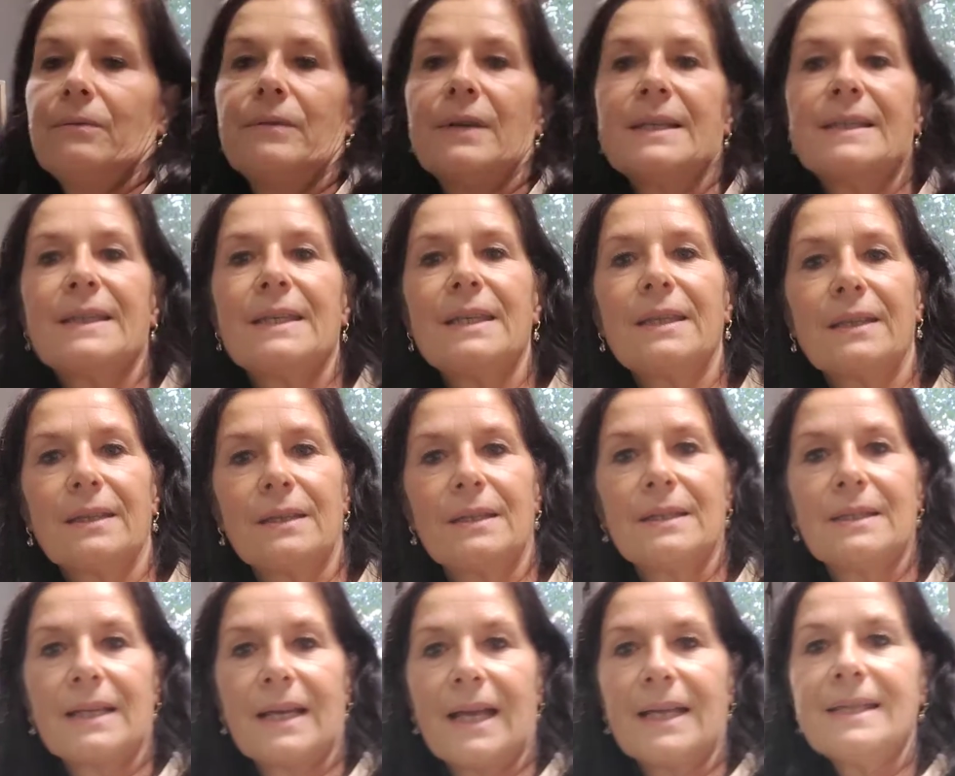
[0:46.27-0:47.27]
was ich
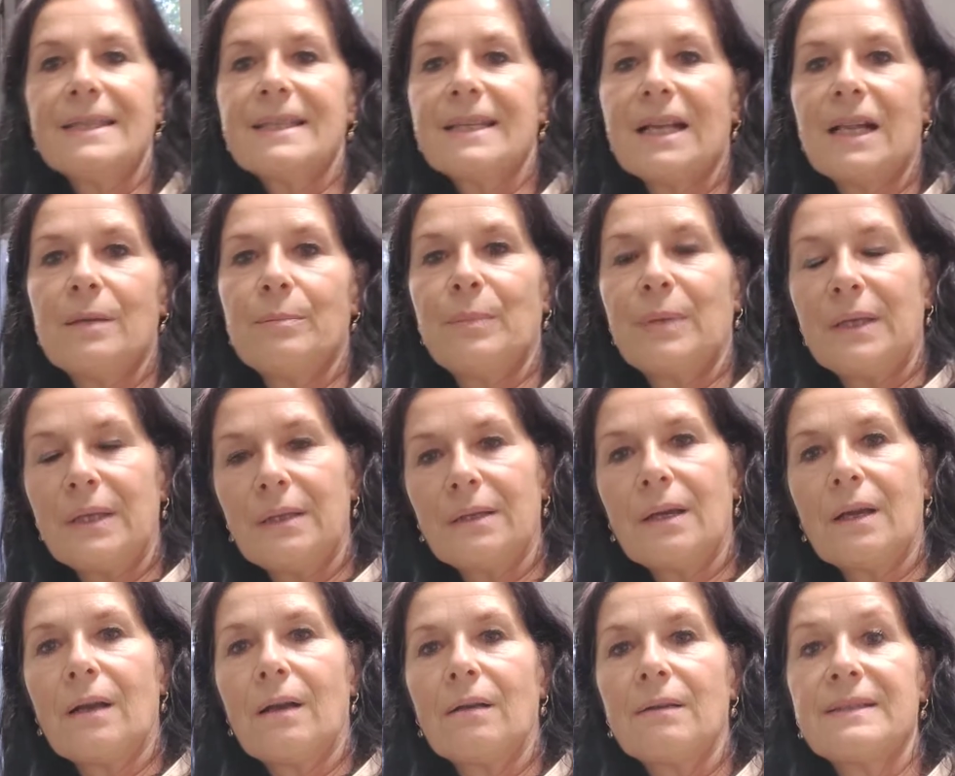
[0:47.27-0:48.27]
in
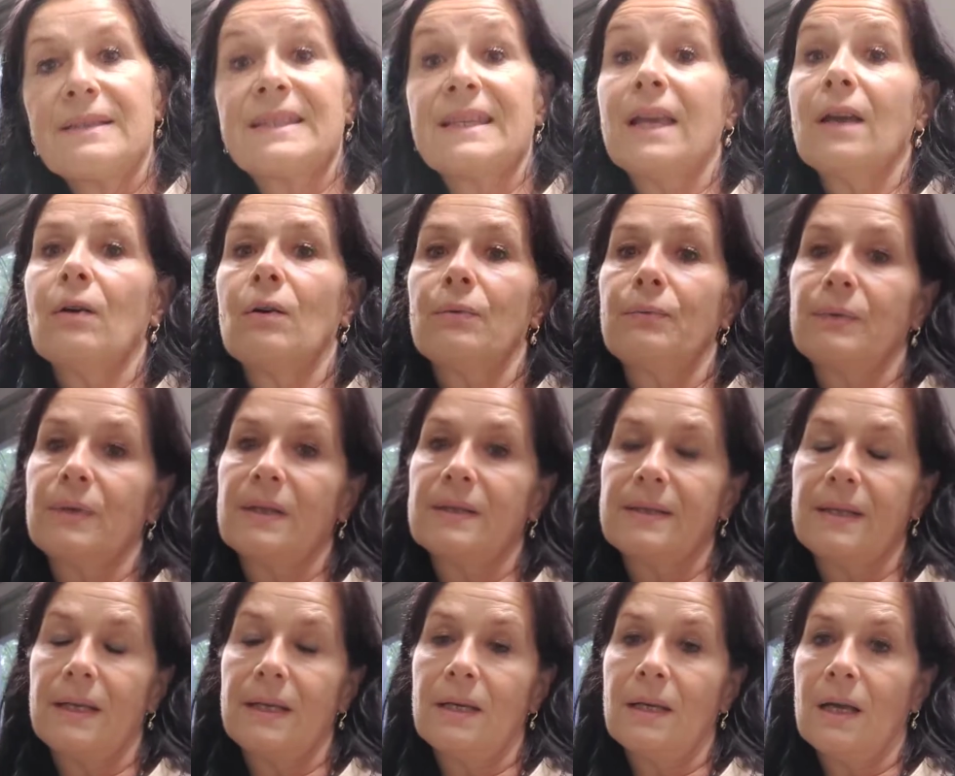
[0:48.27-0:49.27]
Transalbina sehr oft
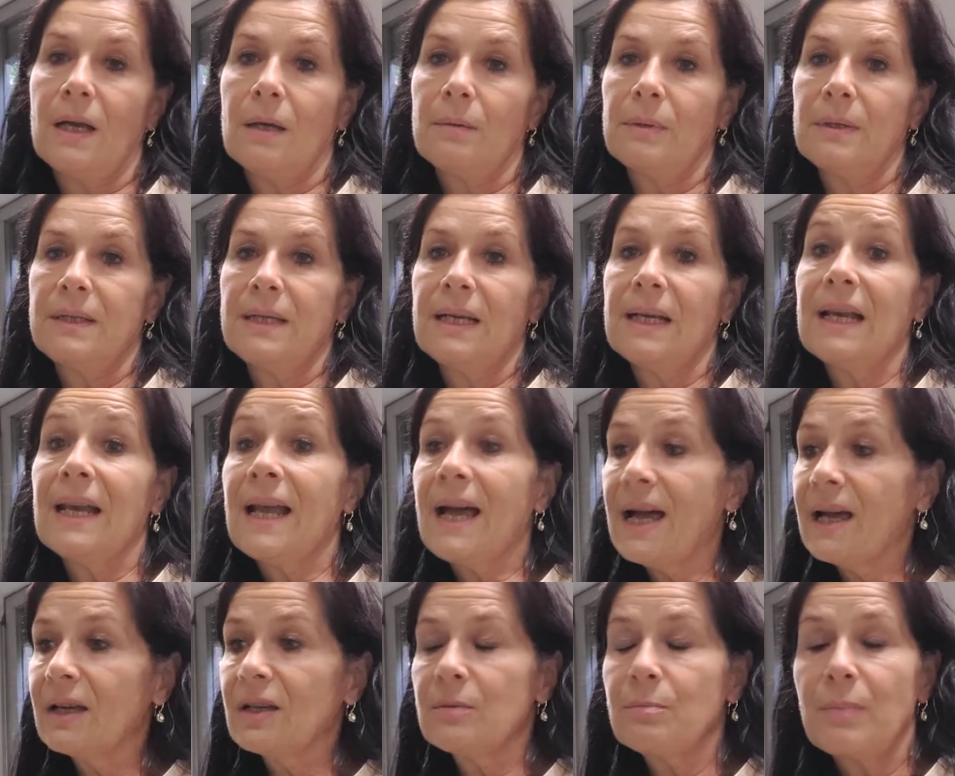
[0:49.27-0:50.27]
gesehen habe. Die
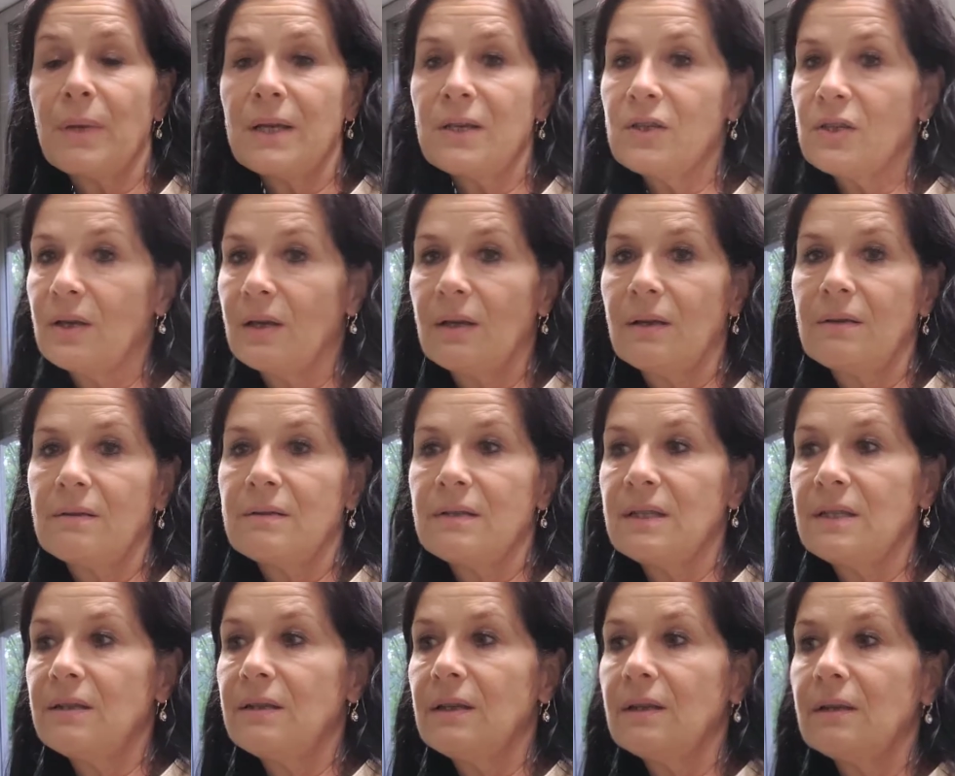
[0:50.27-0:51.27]
klaren Bäche,
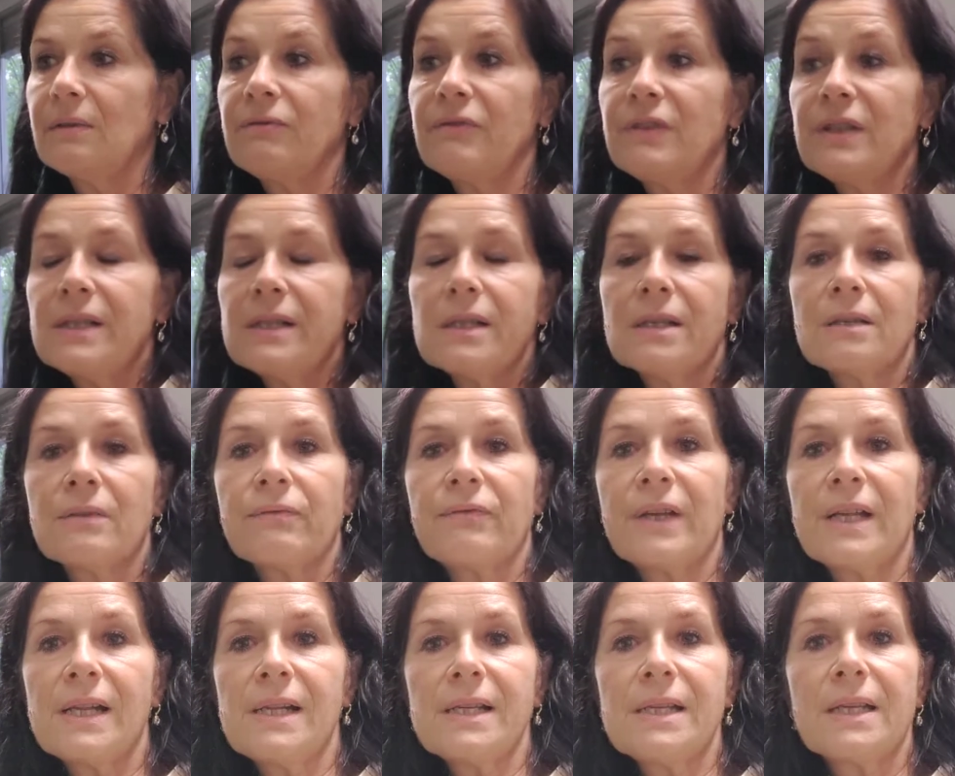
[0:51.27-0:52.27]
die wilden
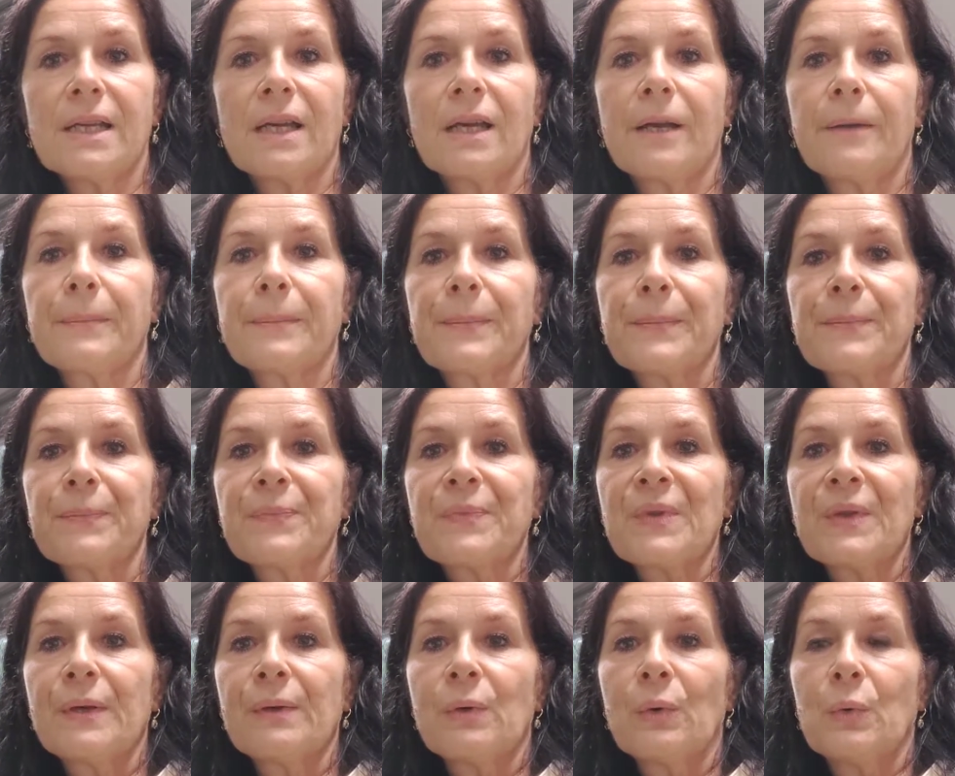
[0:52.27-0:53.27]
Wälder
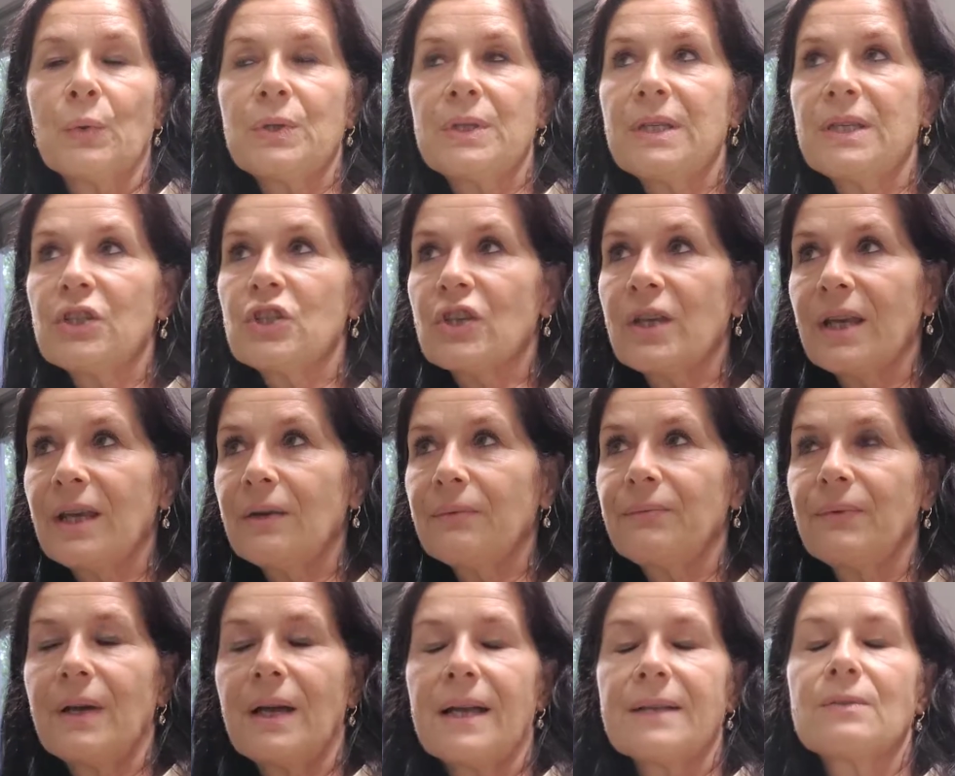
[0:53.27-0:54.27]
und die
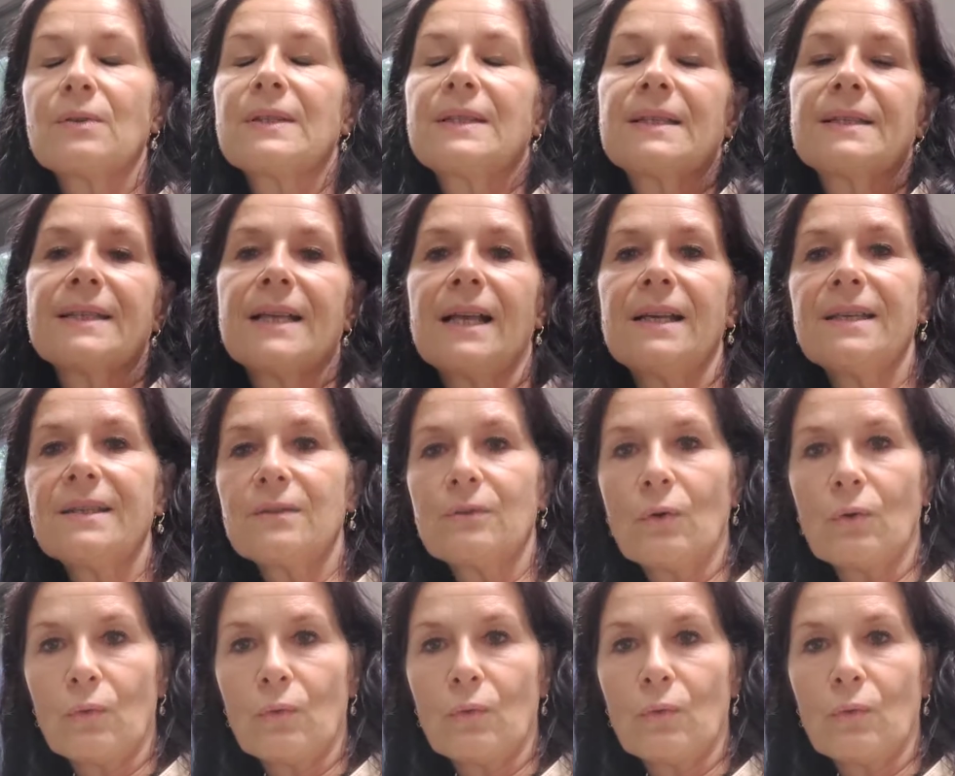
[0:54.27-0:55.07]
Schäfer. Also es ist alles